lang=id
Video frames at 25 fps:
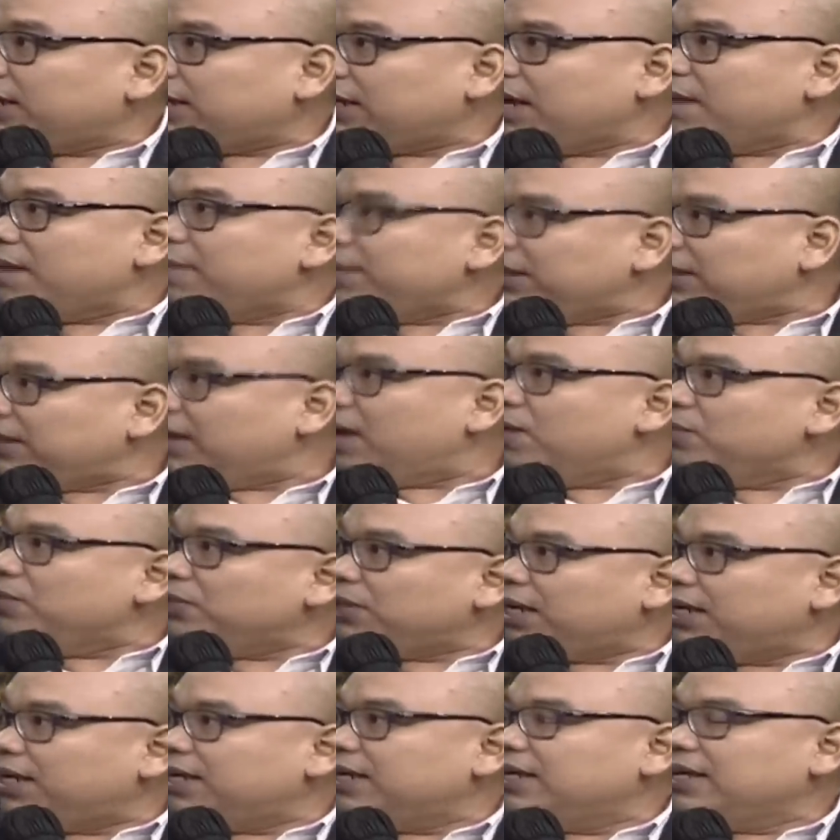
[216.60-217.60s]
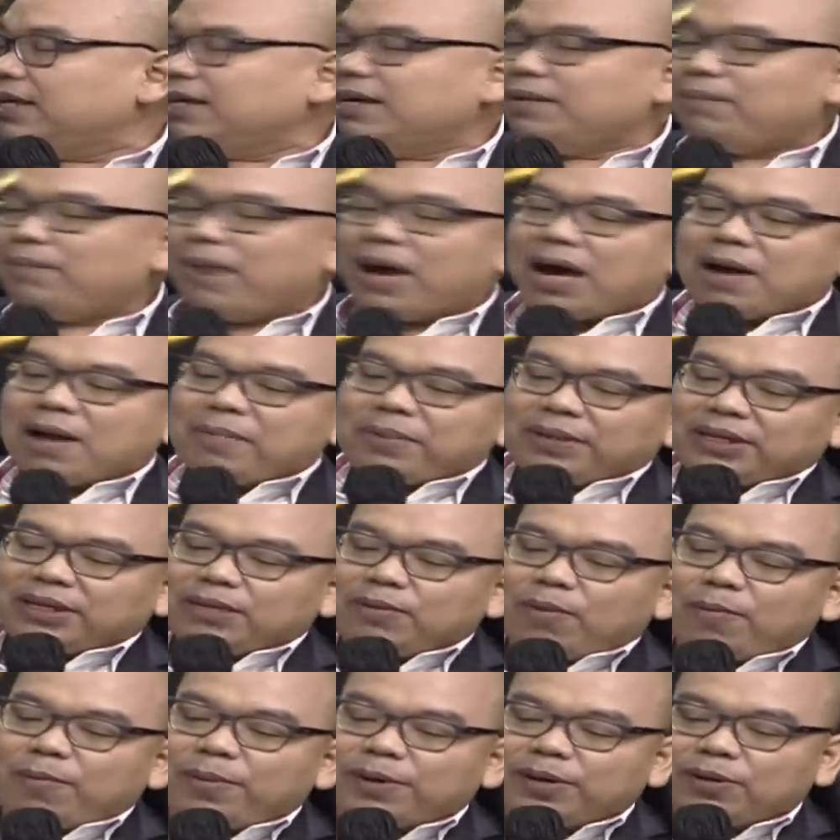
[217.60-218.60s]
Kenapa di tengah hutan? Maka
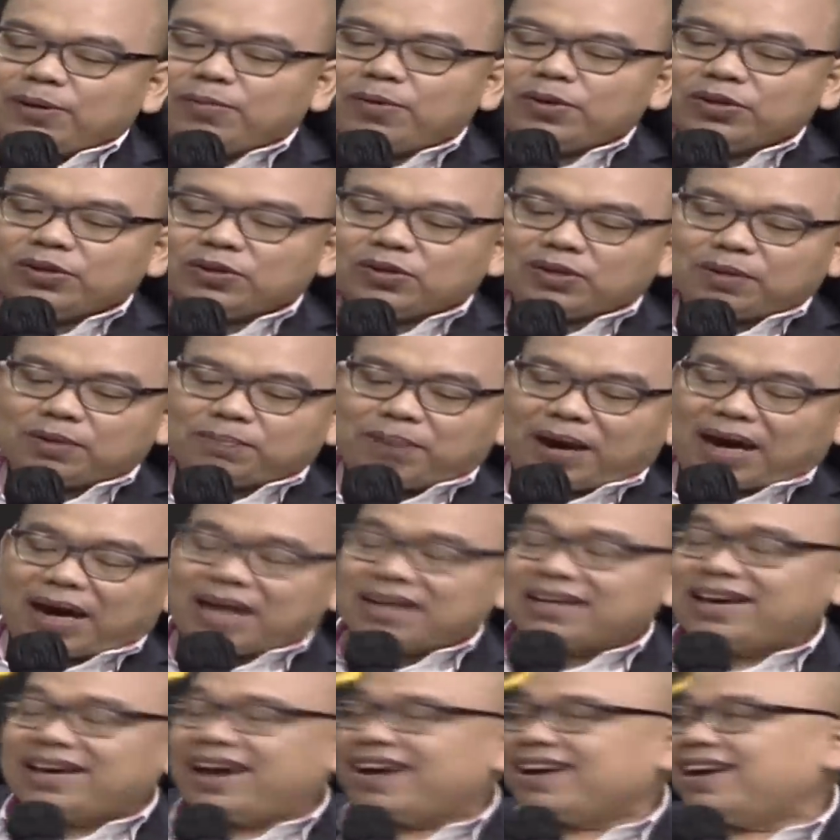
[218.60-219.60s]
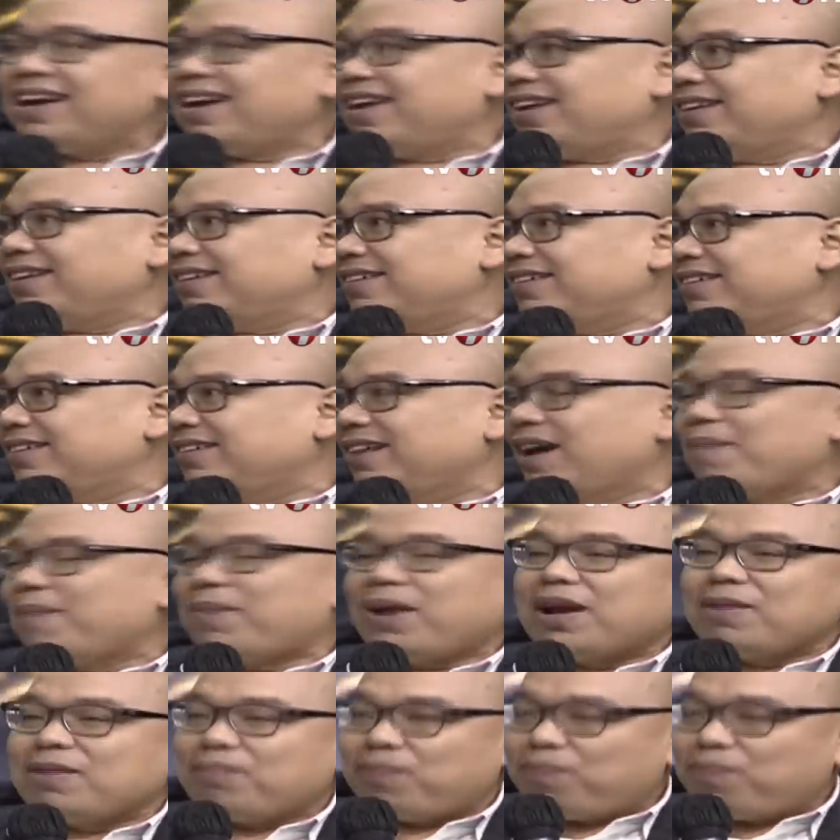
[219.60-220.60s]
pendemo-pendemo itu bakal gagal. Nggak bakal